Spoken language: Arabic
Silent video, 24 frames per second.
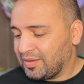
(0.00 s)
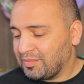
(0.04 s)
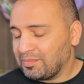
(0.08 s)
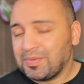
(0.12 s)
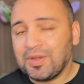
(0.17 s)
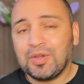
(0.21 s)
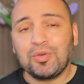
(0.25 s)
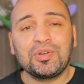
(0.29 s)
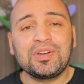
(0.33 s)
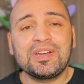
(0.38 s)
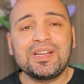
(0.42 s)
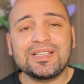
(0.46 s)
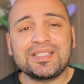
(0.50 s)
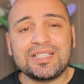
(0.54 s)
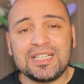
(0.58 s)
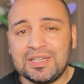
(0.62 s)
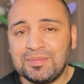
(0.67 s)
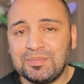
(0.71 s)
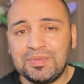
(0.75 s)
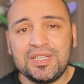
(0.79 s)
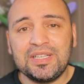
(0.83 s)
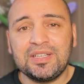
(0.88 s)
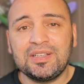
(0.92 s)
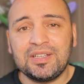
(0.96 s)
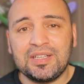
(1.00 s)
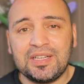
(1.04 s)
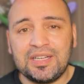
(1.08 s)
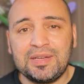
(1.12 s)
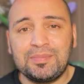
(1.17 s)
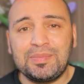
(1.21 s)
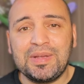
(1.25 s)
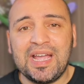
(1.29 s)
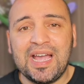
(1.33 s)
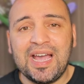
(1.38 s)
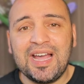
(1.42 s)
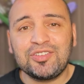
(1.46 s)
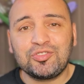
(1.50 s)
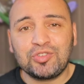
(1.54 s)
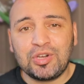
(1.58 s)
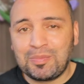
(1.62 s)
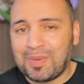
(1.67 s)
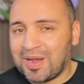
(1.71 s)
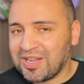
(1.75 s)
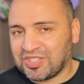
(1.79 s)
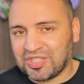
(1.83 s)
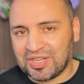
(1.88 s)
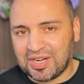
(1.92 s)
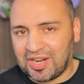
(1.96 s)
بيو الناس اللي بي اللي بيعالجوا
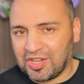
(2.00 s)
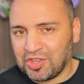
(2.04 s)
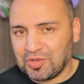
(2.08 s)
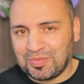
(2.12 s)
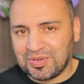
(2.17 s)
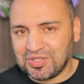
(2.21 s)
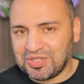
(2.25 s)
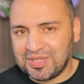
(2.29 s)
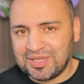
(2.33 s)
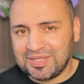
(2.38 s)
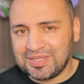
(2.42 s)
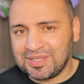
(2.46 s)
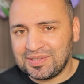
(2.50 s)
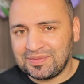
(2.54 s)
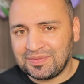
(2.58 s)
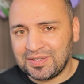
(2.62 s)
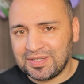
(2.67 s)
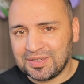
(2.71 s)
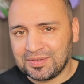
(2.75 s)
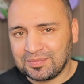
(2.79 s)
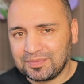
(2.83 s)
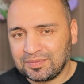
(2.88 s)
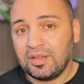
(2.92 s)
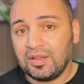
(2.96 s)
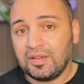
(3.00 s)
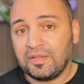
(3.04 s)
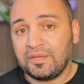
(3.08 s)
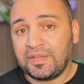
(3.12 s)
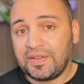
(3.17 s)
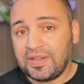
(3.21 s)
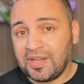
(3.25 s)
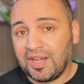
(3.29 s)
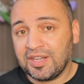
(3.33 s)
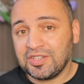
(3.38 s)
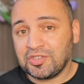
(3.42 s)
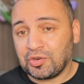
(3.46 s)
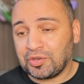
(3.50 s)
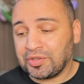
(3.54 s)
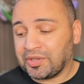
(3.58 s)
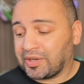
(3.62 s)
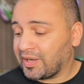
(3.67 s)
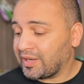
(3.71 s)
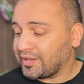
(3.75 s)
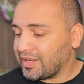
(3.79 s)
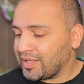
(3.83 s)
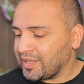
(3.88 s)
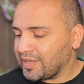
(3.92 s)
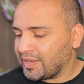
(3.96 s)
البشر هذوما شنو يصير فيهم في حاجه واحده
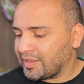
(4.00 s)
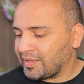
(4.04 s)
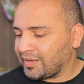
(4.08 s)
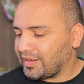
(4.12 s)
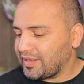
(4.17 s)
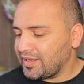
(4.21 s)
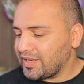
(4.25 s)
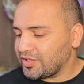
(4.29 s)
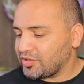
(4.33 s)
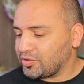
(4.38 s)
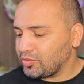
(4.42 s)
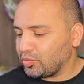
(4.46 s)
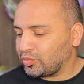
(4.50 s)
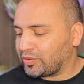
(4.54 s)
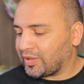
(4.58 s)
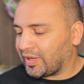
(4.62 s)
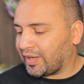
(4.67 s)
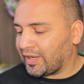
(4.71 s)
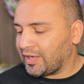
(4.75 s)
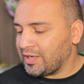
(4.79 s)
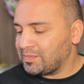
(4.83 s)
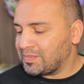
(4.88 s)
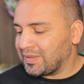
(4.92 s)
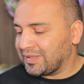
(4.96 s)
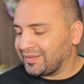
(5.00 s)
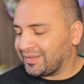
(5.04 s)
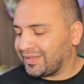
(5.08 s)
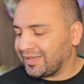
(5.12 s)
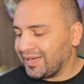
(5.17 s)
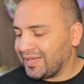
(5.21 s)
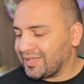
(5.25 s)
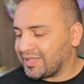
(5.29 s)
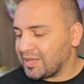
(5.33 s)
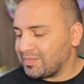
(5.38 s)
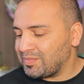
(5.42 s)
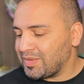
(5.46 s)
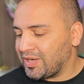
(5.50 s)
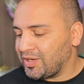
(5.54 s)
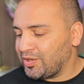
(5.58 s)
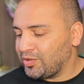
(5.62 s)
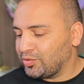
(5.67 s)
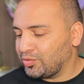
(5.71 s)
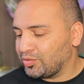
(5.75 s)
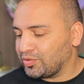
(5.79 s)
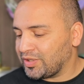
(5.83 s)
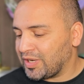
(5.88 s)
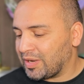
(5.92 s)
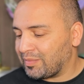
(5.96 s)
غلط تقر اللي هي شنو تقريبا 3
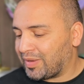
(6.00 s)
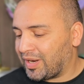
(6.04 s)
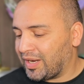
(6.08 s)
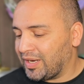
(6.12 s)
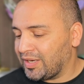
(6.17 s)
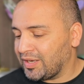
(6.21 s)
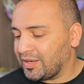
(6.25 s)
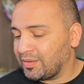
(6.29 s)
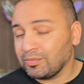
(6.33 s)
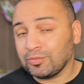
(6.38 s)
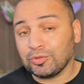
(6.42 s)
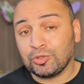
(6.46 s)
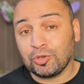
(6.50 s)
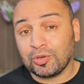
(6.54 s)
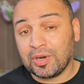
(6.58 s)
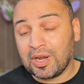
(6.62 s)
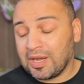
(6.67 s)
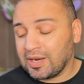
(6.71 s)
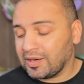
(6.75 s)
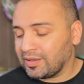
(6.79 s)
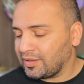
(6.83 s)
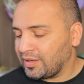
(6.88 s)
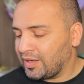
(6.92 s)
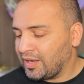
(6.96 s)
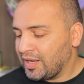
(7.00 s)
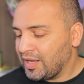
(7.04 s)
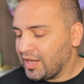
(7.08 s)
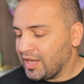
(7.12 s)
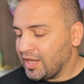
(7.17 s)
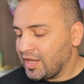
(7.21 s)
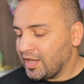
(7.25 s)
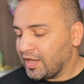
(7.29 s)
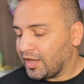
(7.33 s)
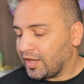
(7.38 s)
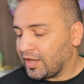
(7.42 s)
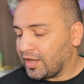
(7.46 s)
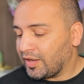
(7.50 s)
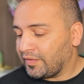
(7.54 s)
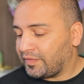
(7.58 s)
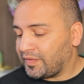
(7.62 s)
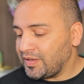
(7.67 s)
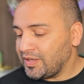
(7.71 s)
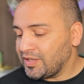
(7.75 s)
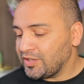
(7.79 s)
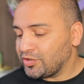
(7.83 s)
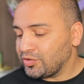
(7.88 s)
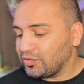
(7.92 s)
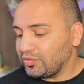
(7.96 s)
مليون يا معلم دولار آه،
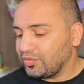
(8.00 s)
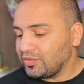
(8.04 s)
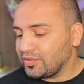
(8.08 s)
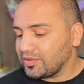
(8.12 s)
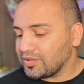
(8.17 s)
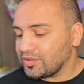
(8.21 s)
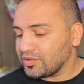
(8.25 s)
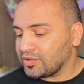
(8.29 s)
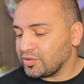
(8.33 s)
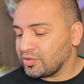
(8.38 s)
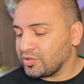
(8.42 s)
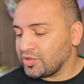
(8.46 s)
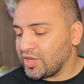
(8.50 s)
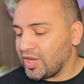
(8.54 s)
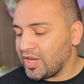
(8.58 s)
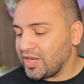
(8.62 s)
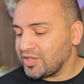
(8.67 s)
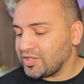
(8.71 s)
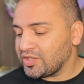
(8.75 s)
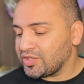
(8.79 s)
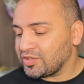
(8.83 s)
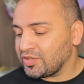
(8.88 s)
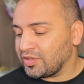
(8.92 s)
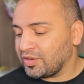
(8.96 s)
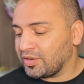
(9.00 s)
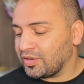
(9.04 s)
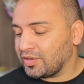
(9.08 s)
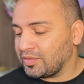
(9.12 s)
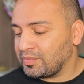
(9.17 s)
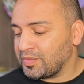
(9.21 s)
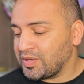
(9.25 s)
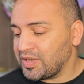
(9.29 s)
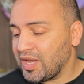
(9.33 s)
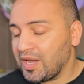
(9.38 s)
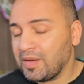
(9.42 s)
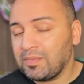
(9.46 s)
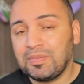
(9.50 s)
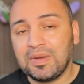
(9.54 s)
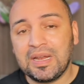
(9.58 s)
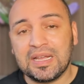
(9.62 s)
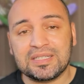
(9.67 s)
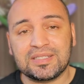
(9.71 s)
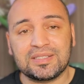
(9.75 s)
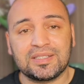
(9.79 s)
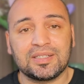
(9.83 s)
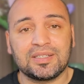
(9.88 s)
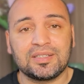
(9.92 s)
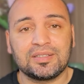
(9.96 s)
فيه شنو زجاج آه، مياه
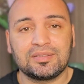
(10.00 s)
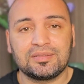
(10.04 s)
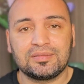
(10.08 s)
بلاستيك